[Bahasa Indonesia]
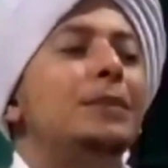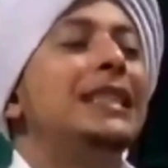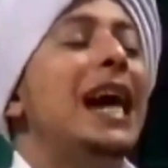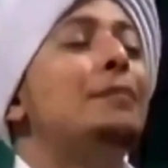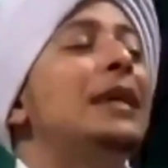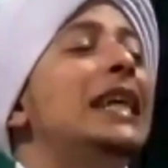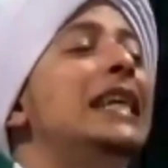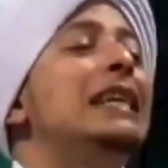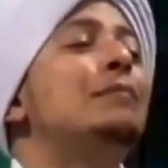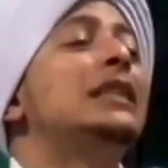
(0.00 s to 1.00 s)
Nabi
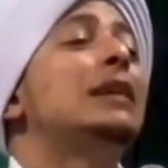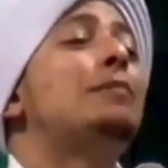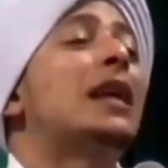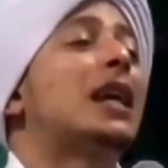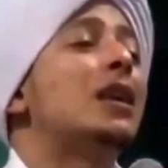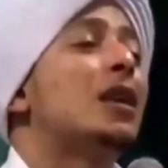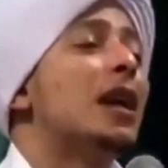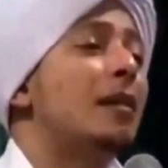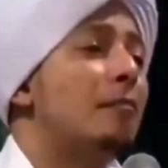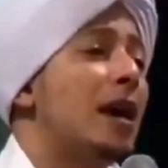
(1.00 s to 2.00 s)
ini menyebarkan
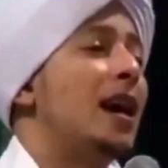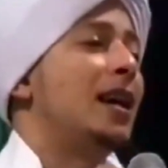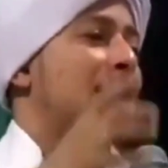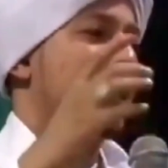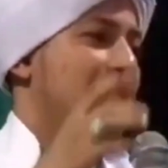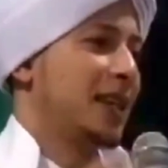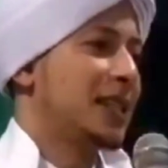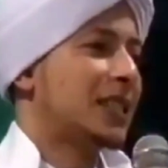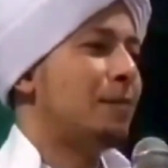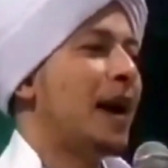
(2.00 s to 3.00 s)
rahmat
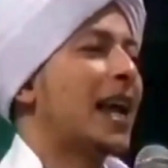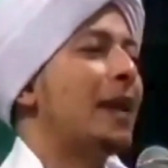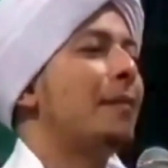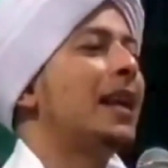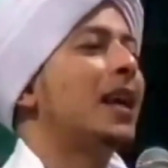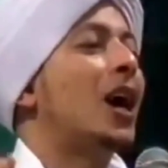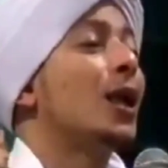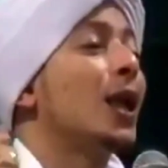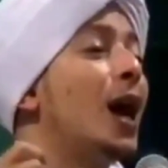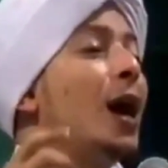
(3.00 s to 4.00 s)
sebagaimana
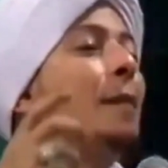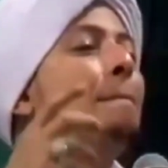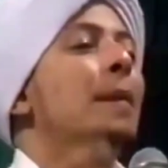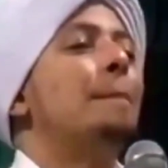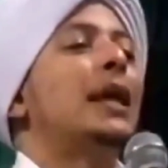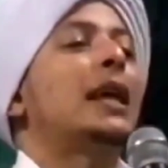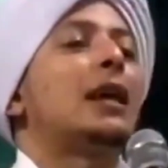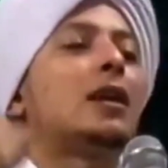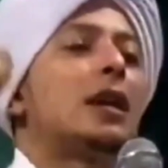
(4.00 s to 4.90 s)
Allah memberikan